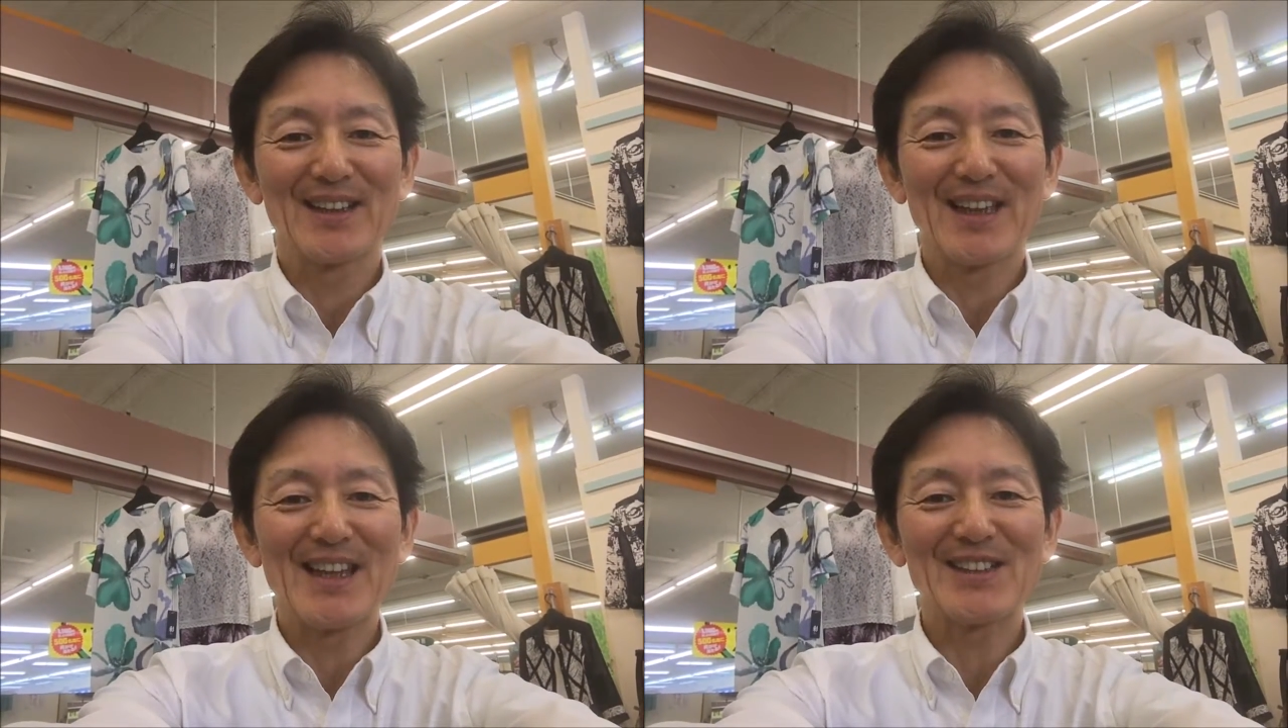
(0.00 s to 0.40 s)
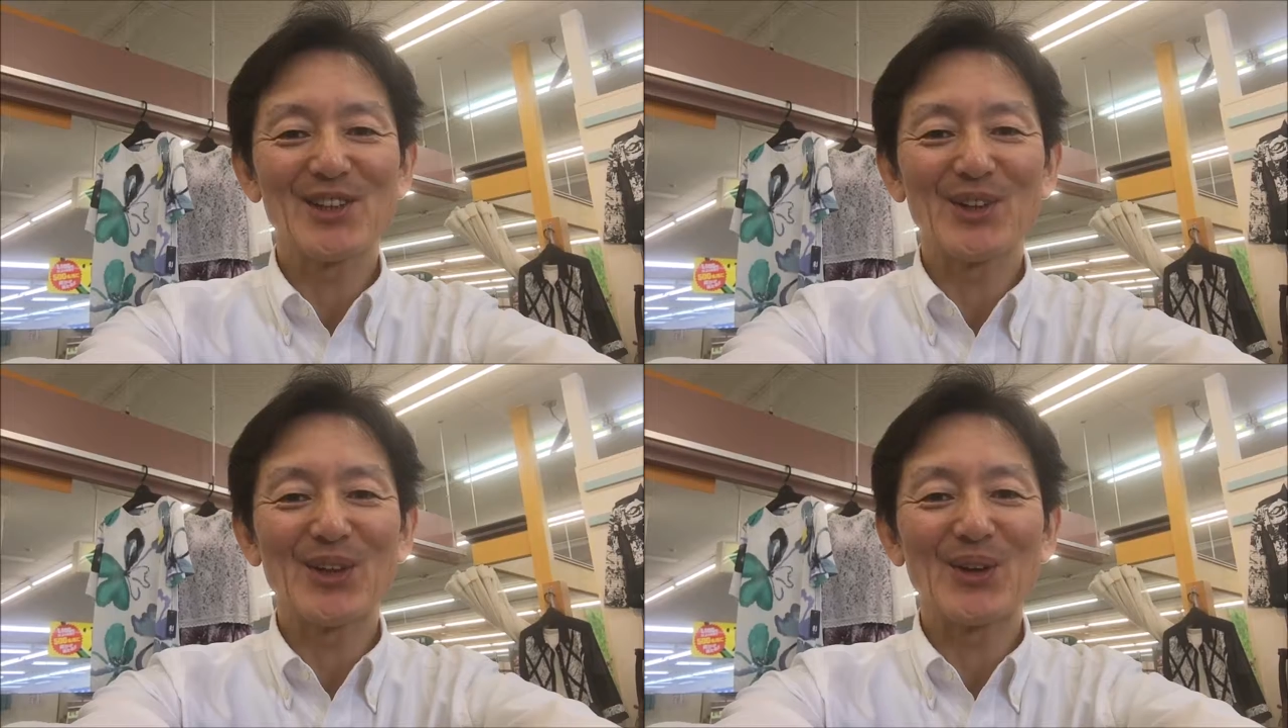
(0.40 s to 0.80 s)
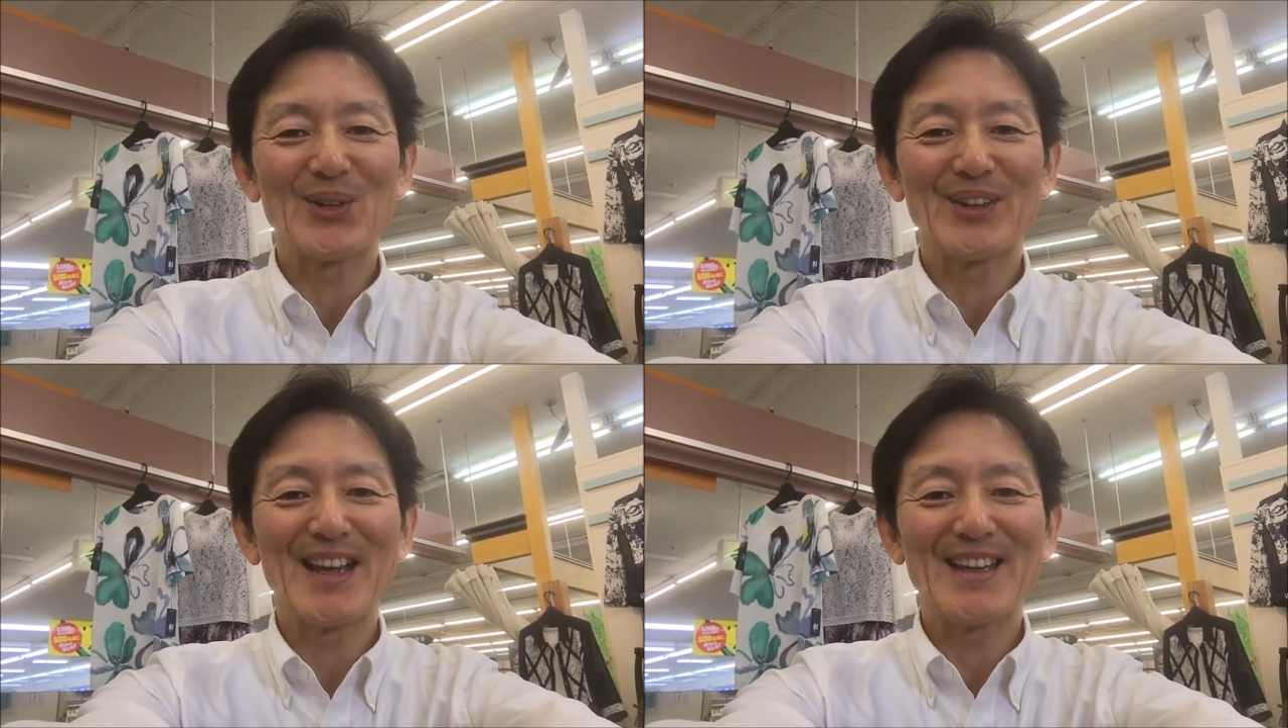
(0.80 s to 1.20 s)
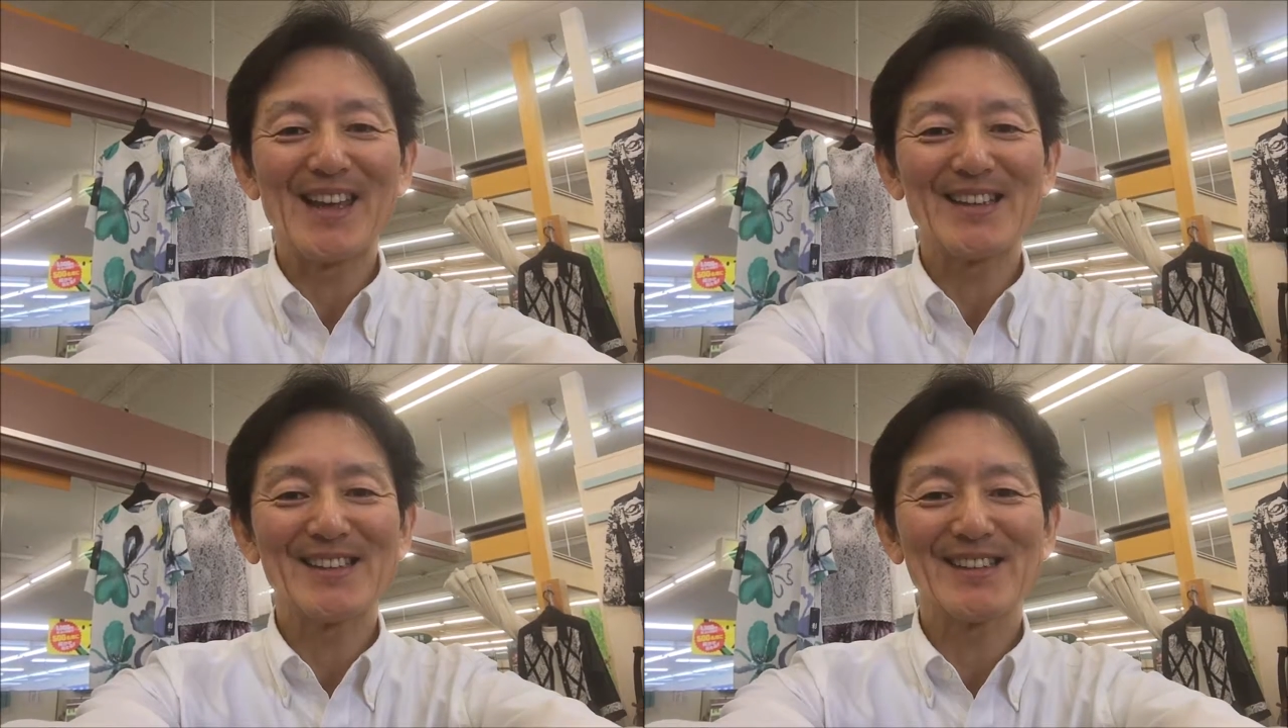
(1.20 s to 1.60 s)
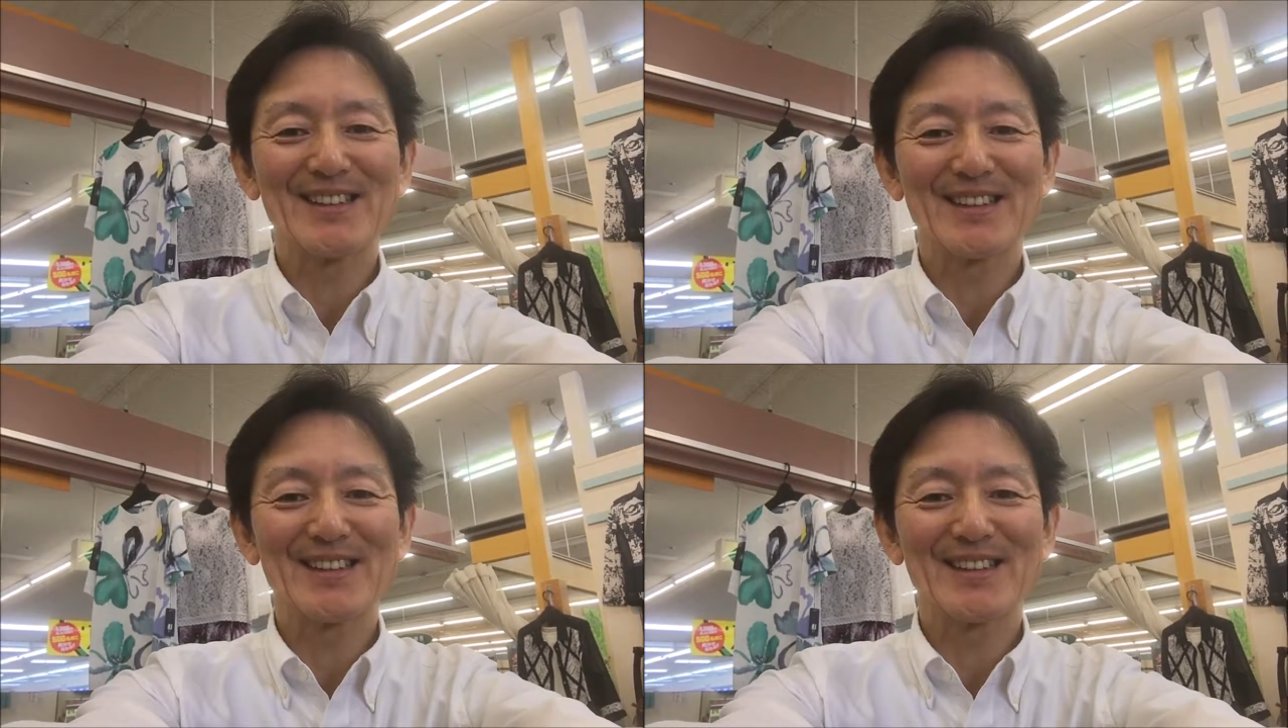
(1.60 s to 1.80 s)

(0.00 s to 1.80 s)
店長の古谷です。